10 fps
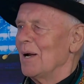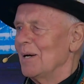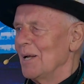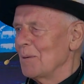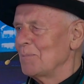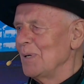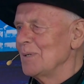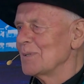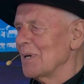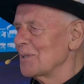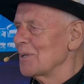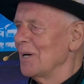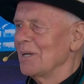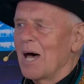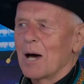Lepiej ze
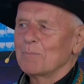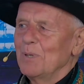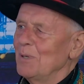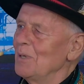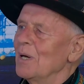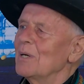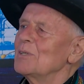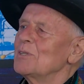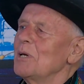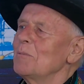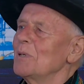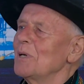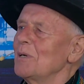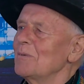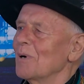się napij
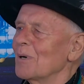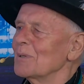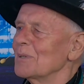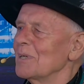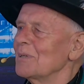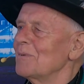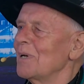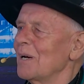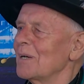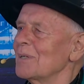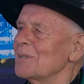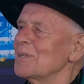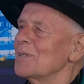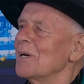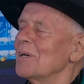zimnej wody w
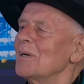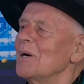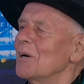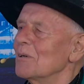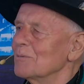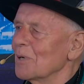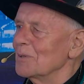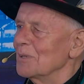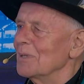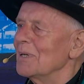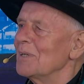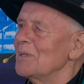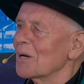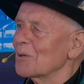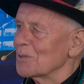lesie. Wody,
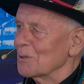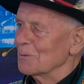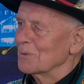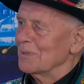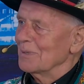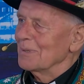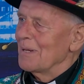nie gorzołki.